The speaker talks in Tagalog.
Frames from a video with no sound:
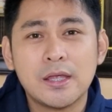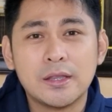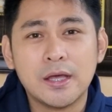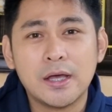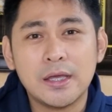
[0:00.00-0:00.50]

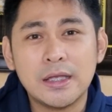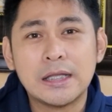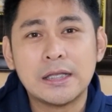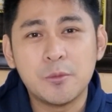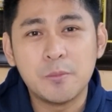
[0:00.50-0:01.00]
na
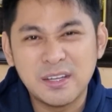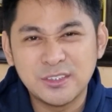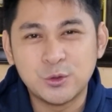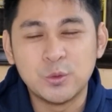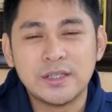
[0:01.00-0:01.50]
ilan na yung mga
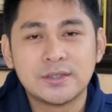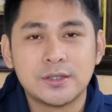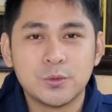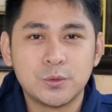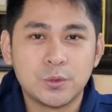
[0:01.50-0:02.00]
students
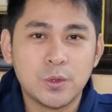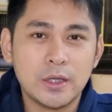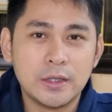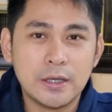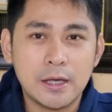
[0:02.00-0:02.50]
na
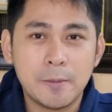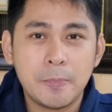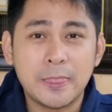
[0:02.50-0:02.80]
tuturuan nila.